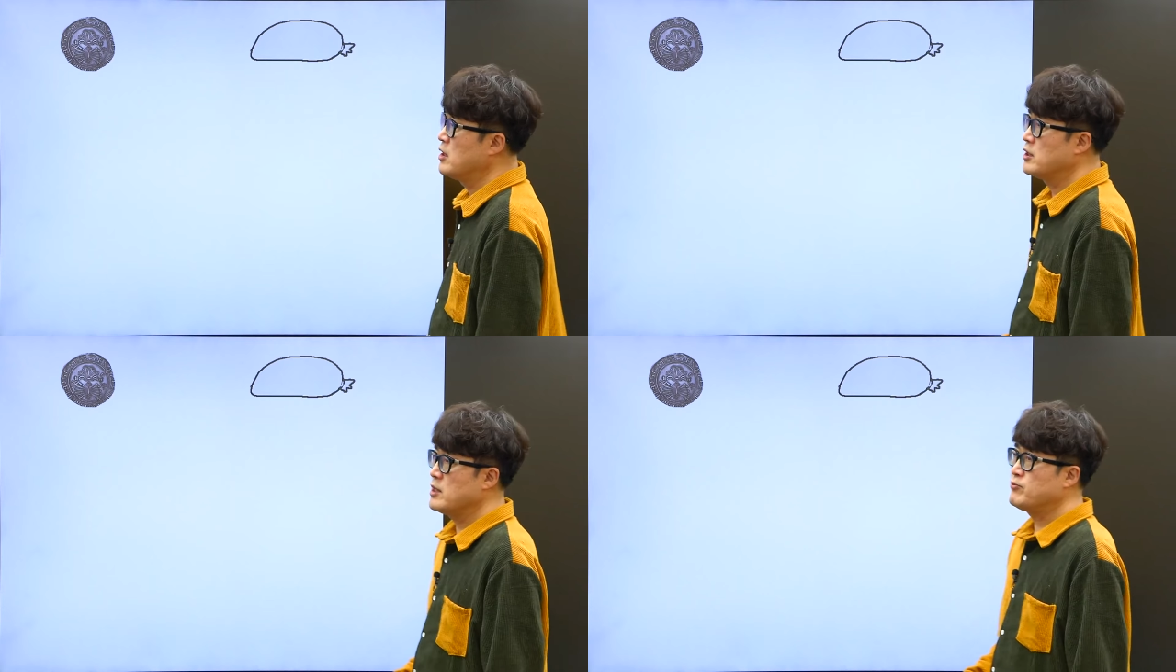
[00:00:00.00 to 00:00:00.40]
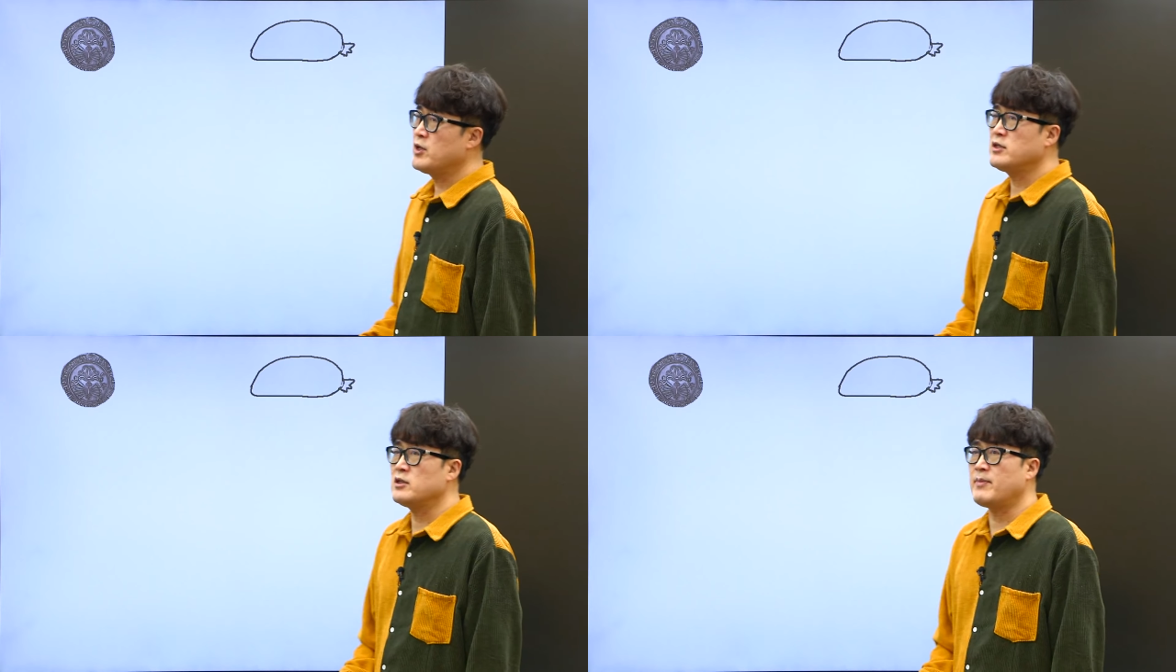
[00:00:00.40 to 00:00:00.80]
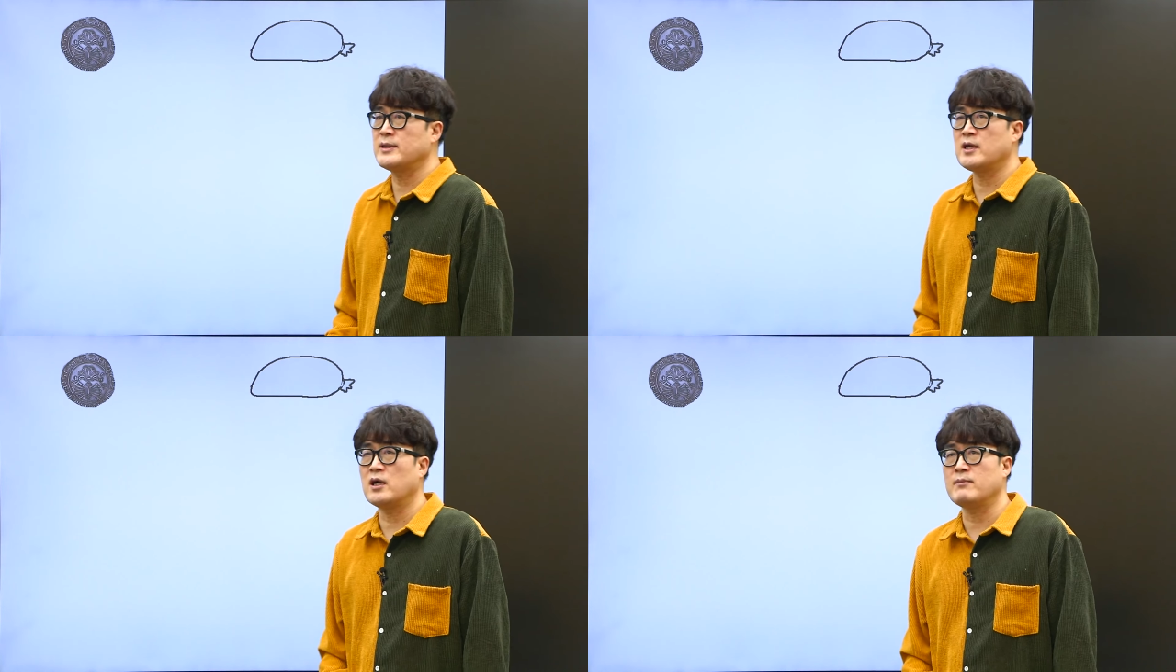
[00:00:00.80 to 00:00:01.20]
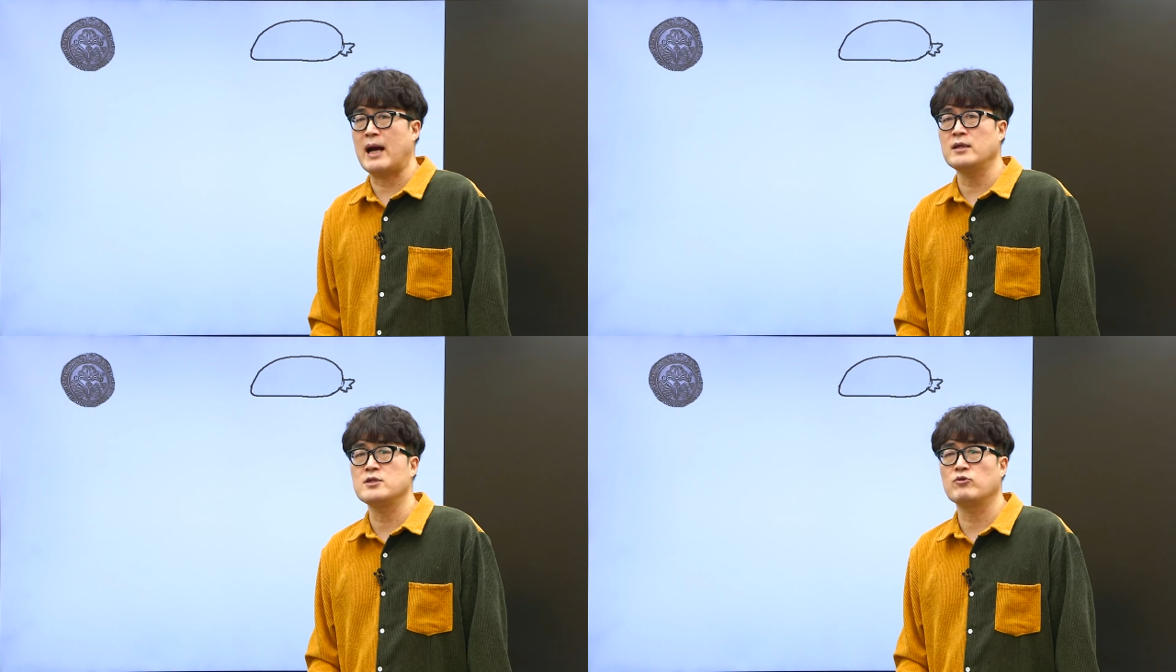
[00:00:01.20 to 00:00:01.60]
인플레이션이 발생하는
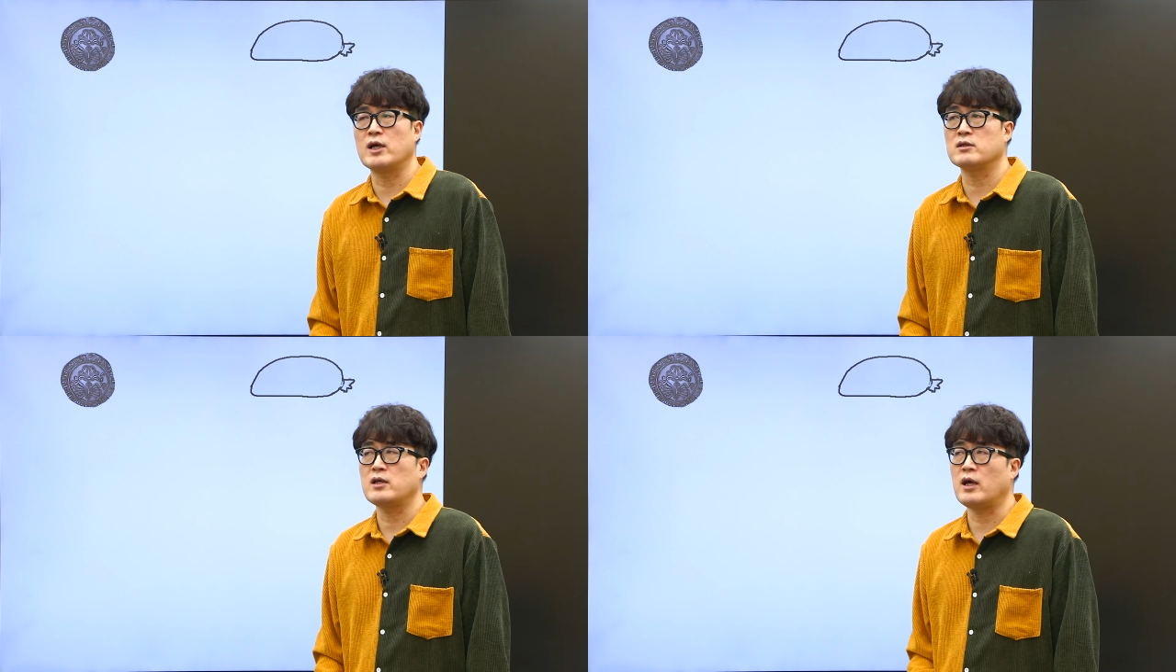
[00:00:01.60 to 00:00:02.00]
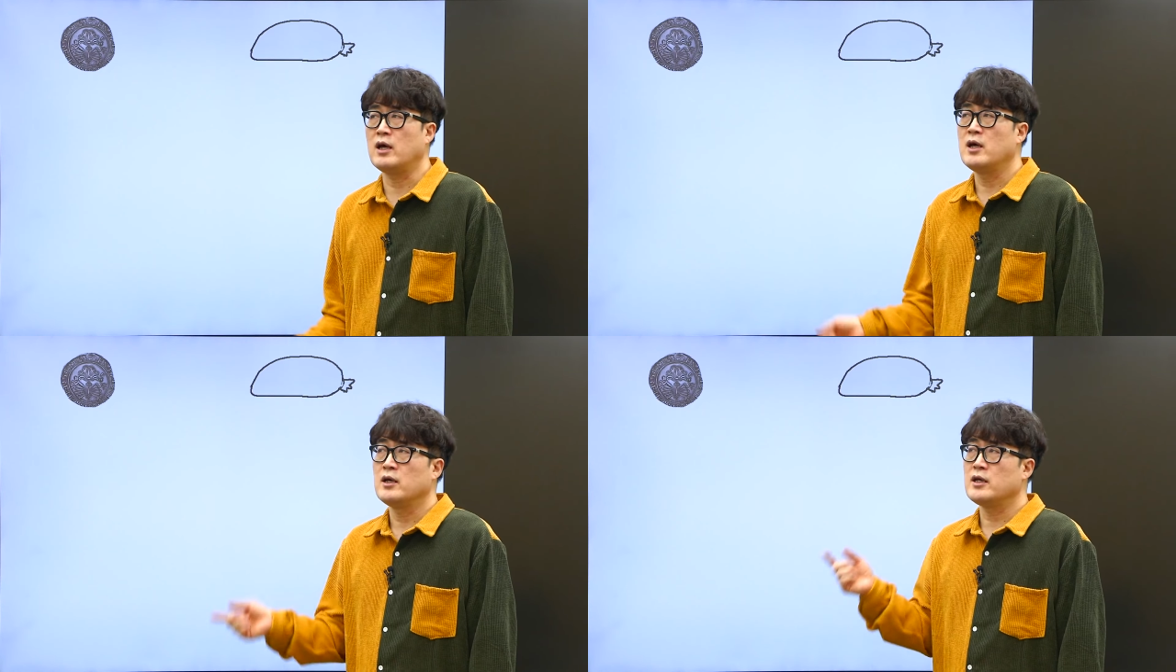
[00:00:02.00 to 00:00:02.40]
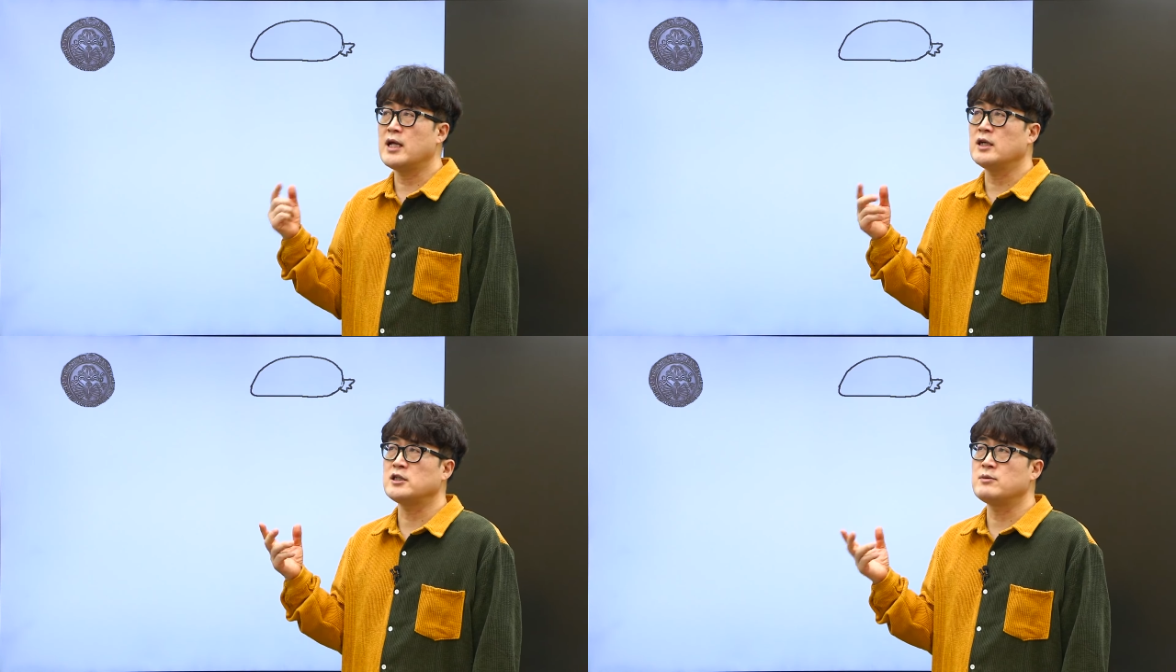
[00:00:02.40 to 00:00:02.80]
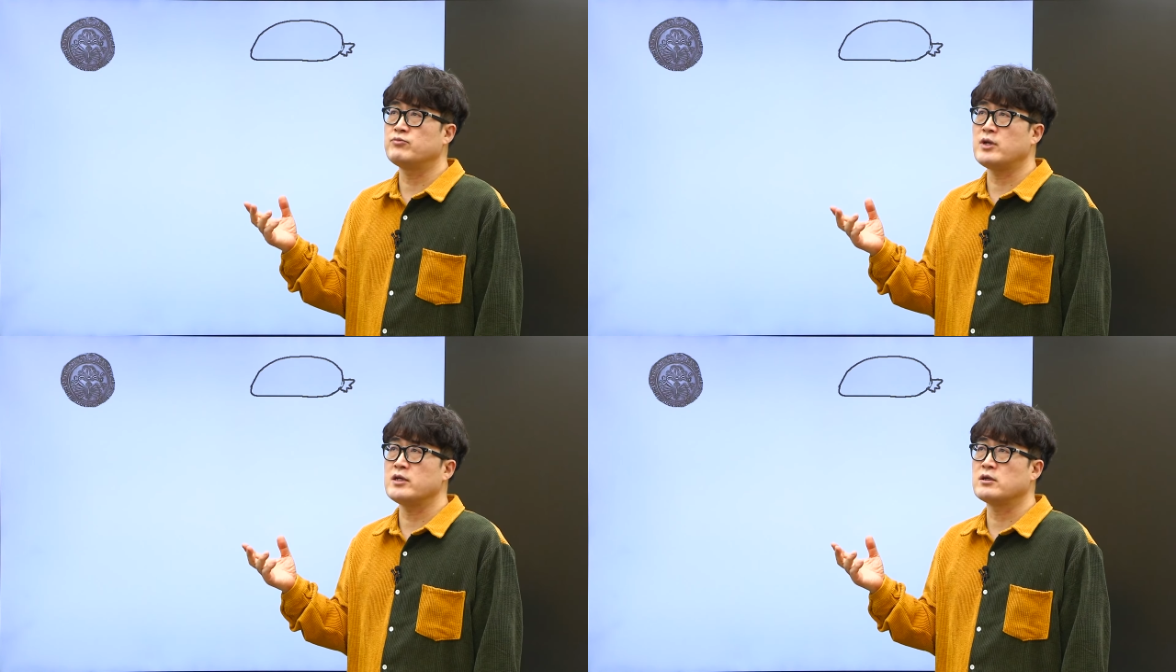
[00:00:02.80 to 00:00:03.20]
많은 이유가 있는데 이 당시
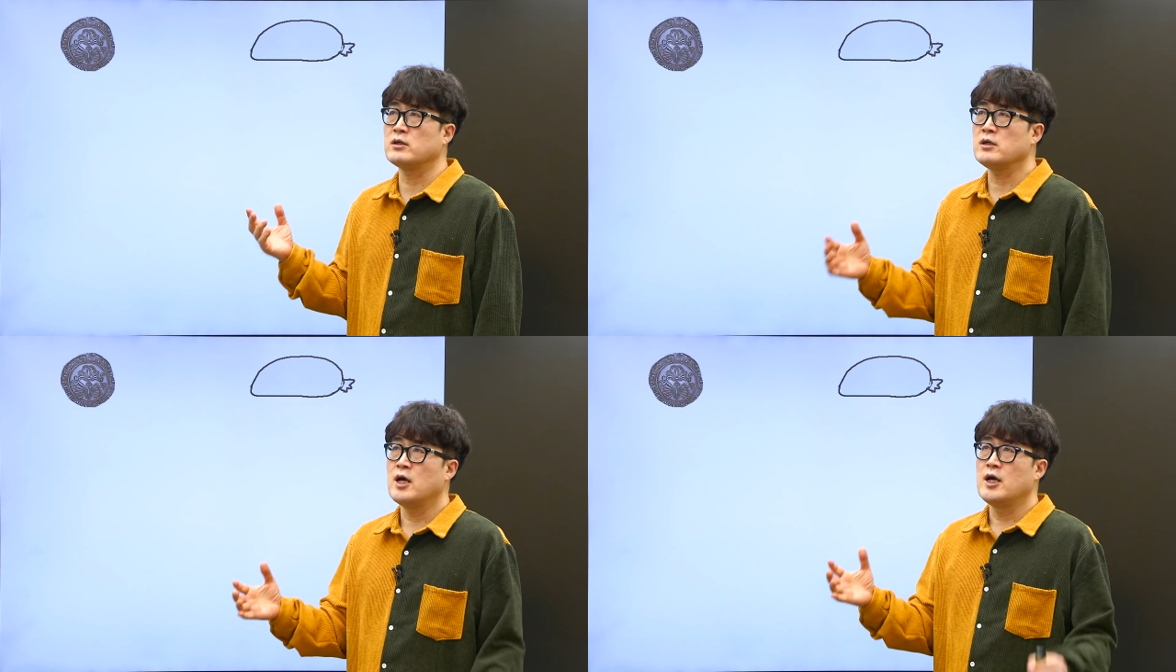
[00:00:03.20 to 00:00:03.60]
인플레이션은